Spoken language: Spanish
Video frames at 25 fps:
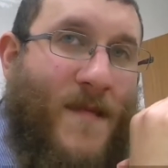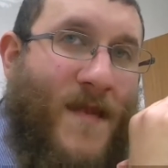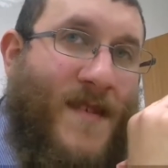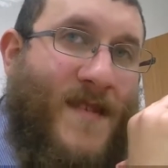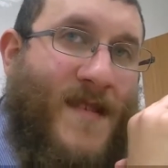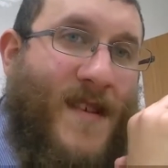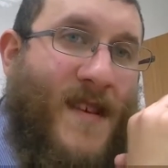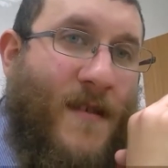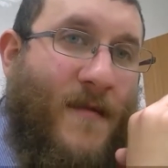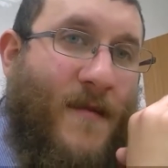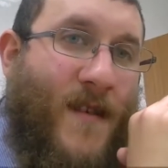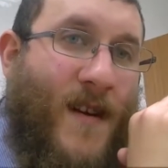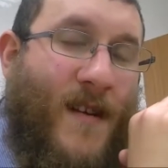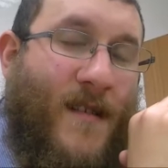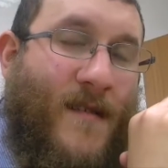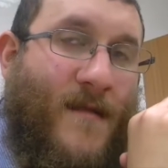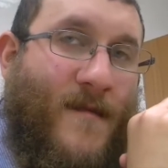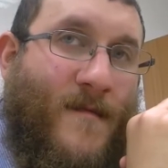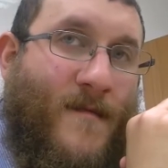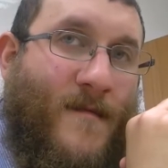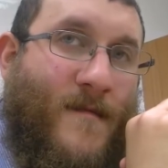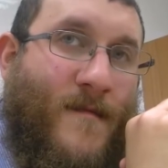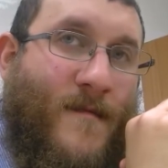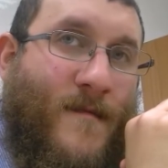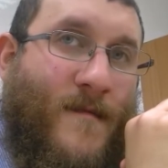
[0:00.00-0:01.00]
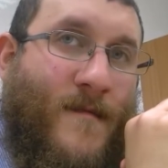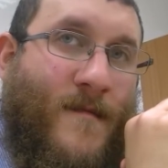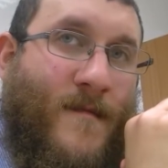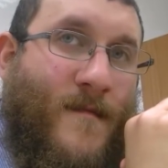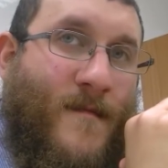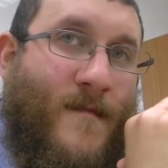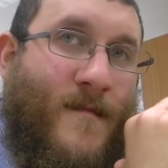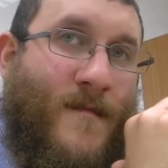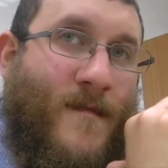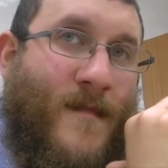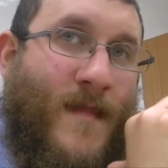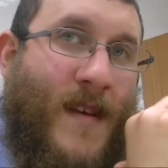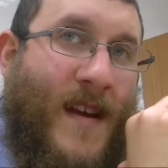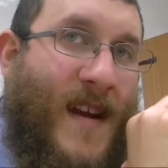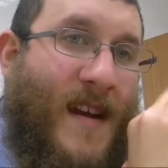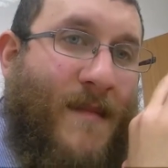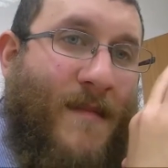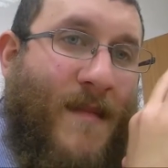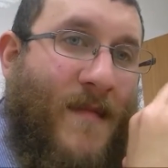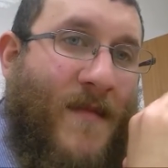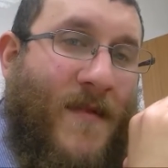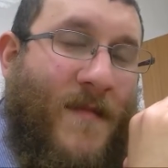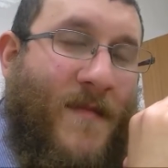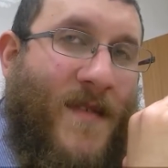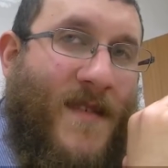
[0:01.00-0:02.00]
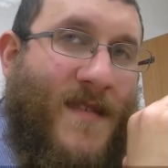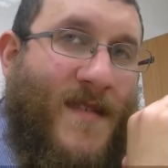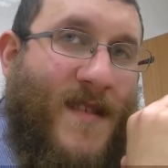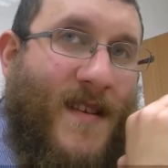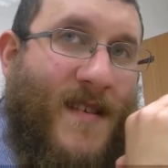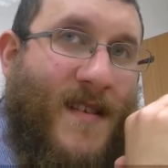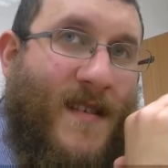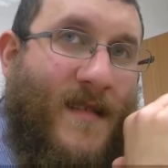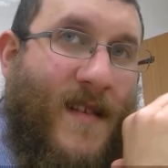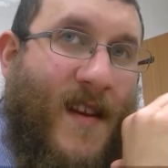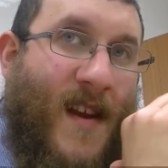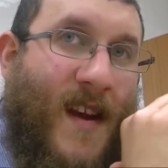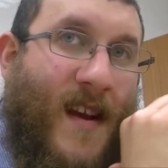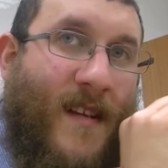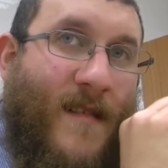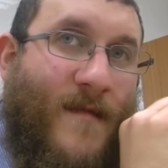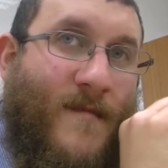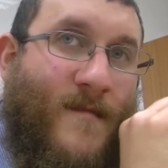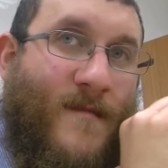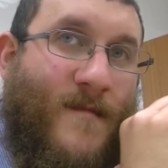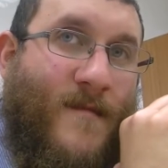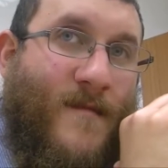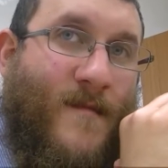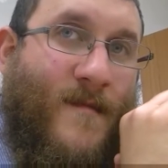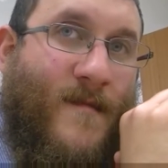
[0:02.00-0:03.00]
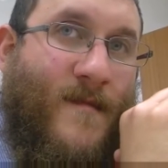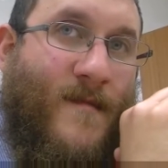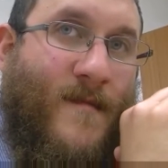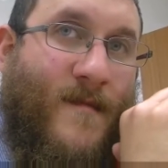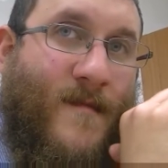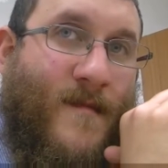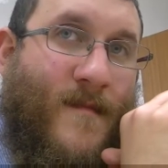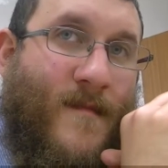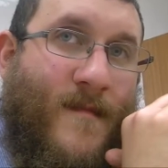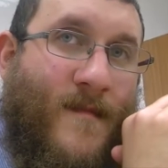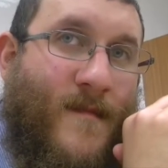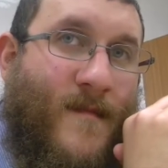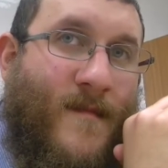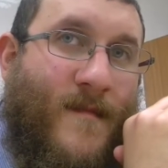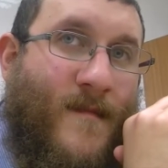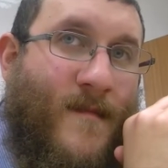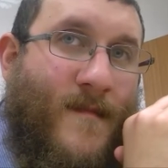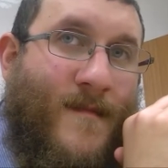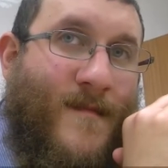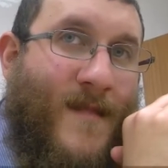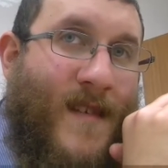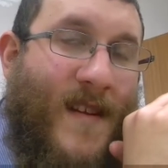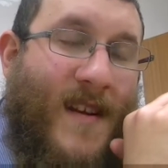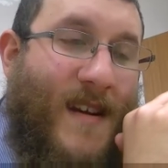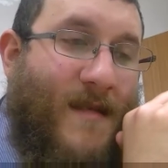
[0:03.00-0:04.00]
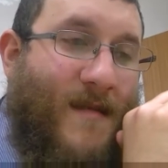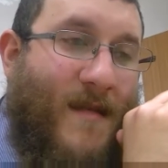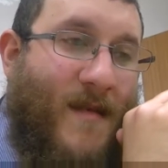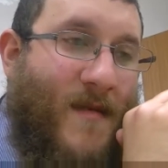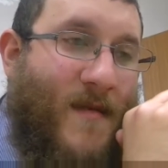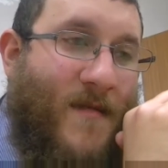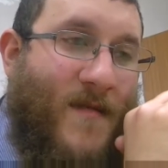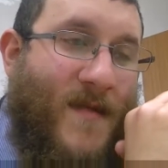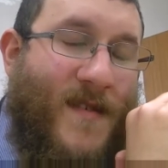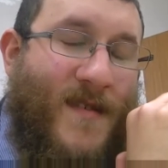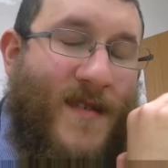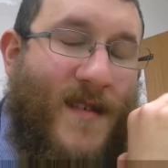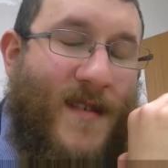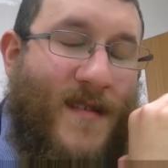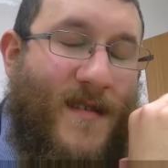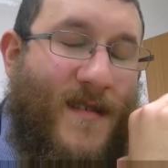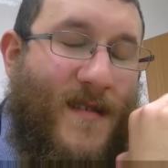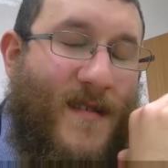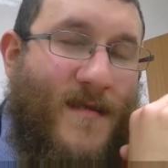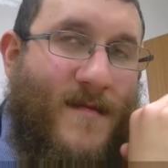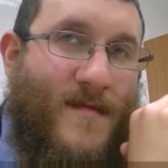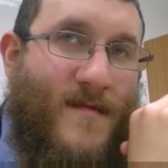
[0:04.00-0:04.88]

piensa igual por eso no separarlo el lambam no piensa de esa manera el lambam no piensa así